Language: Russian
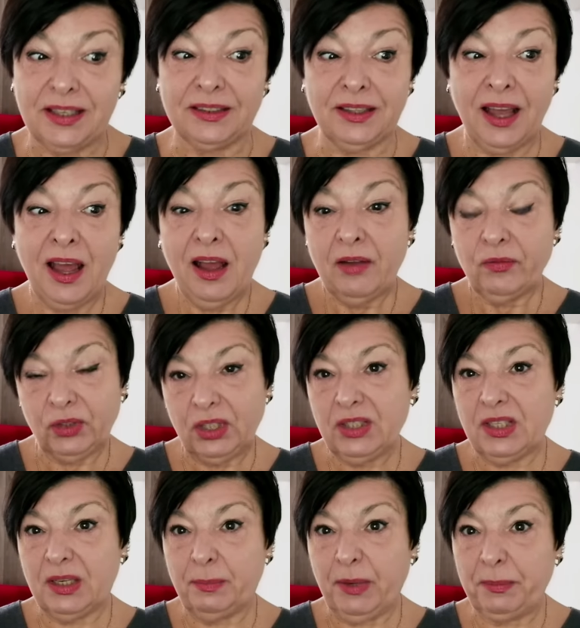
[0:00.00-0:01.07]
Нет, вот
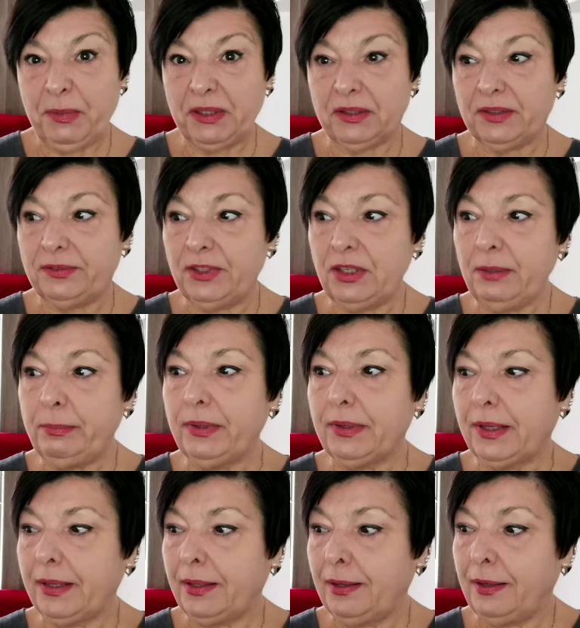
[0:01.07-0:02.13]
этих моментов не
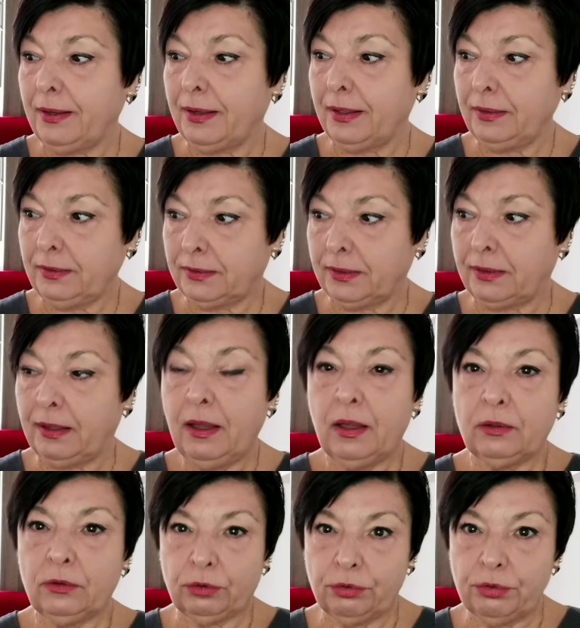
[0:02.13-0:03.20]
было, и это
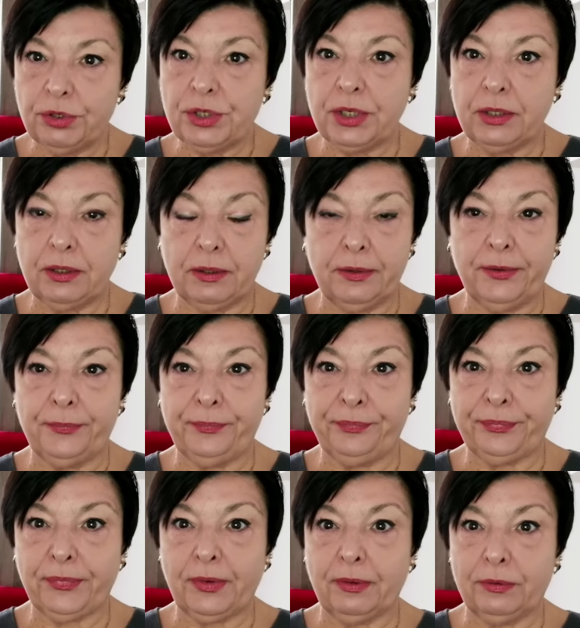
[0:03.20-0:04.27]
тоже
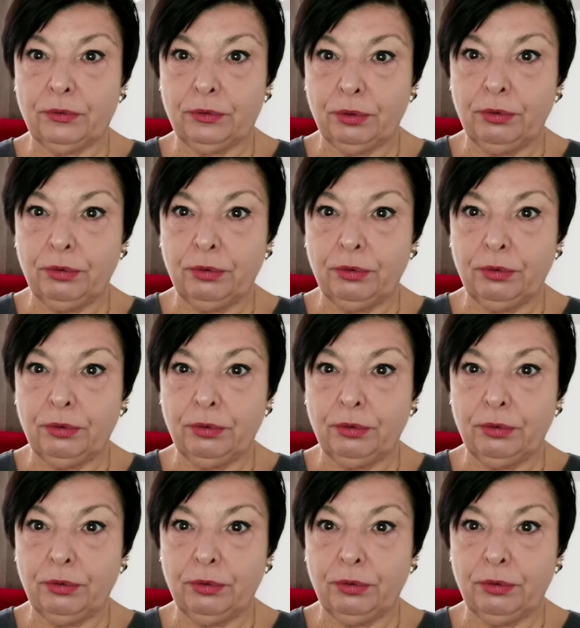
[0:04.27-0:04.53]
эм,